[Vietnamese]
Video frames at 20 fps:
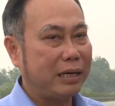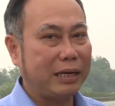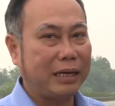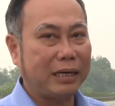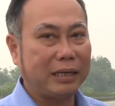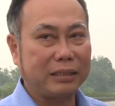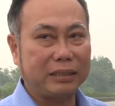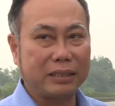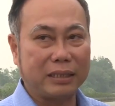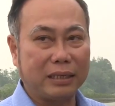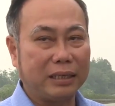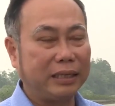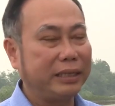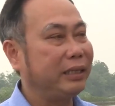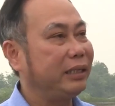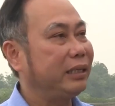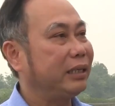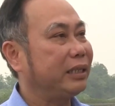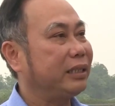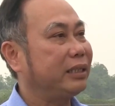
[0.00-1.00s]
để xử
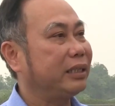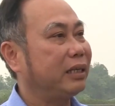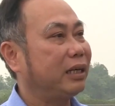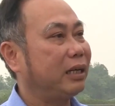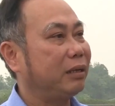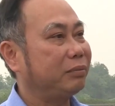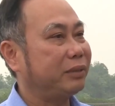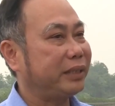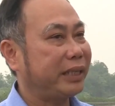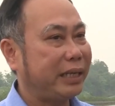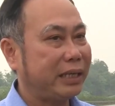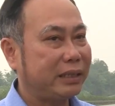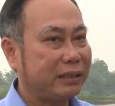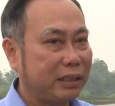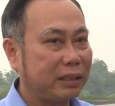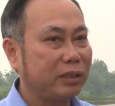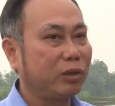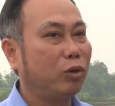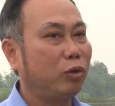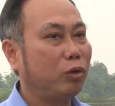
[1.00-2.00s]
lý những cái trường hợp xe
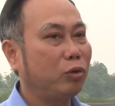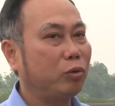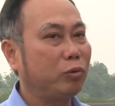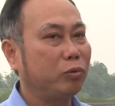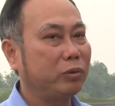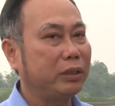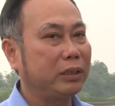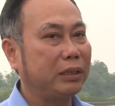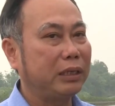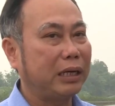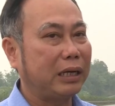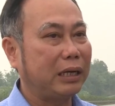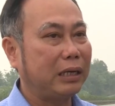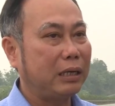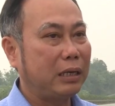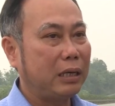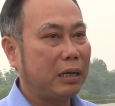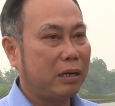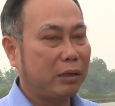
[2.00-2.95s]
dừng đỗ cũng như là